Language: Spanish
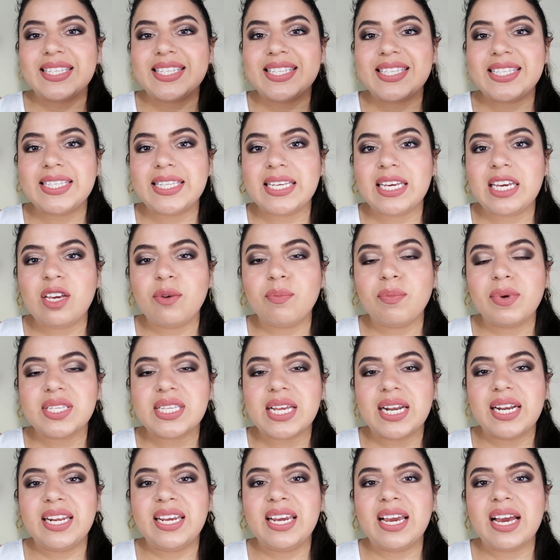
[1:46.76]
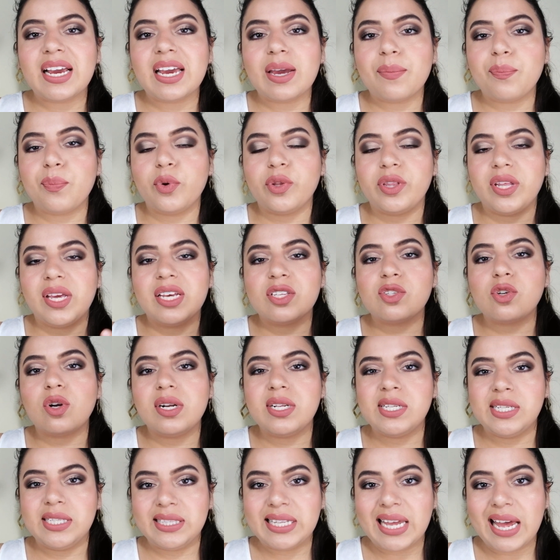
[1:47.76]
sí me salía que podía
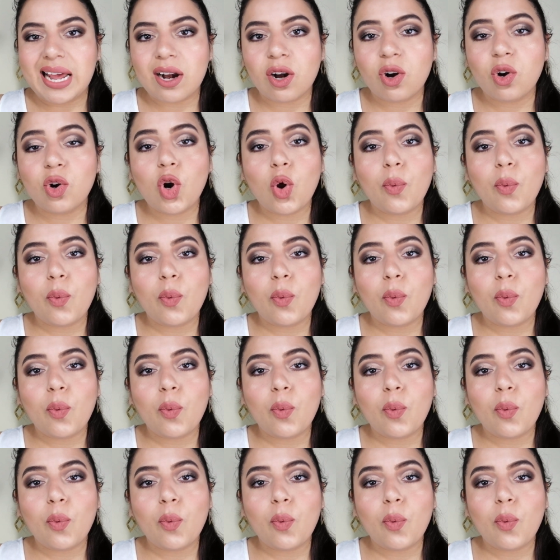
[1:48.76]
solicitarlo,